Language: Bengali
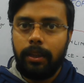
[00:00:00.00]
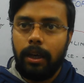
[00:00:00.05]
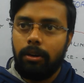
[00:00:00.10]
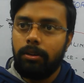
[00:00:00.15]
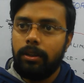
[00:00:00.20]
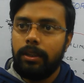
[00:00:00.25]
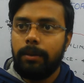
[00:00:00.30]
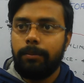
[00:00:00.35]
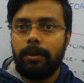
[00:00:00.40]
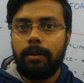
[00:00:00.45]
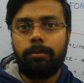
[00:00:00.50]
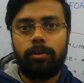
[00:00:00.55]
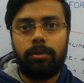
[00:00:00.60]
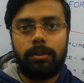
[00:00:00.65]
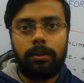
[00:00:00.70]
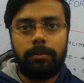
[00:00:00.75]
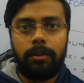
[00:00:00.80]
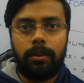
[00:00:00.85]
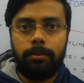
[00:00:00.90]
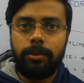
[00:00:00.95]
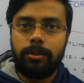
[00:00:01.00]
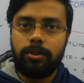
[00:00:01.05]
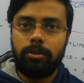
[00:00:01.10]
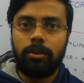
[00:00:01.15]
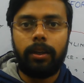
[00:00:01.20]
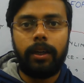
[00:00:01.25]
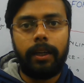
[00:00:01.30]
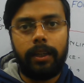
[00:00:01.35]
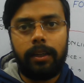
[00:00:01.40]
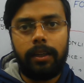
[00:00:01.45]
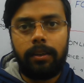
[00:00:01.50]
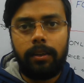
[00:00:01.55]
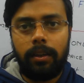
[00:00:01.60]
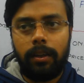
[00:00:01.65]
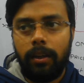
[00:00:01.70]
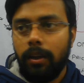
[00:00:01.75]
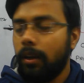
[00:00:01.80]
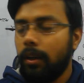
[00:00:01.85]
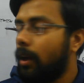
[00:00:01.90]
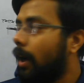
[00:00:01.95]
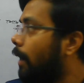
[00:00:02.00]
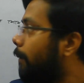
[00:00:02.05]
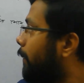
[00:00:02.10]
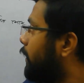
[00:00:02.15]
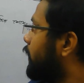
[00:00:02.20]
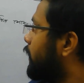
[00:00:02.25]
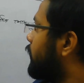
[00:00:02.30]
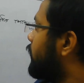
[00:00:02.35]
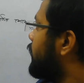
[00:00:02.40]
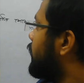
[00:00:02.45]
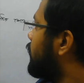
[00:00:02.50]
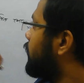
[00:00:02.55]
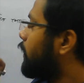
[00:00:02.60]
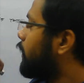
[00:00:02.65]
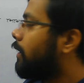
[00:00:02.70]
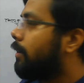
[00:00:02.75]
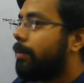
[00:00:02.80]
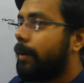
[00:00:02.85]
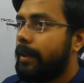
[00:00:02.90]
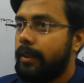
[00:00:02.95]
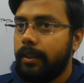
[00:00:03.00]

তাহলেই আমরা বলতে পারবো এই সংখ্যাটা আমাদের তিন দিয়ে ডিভাইড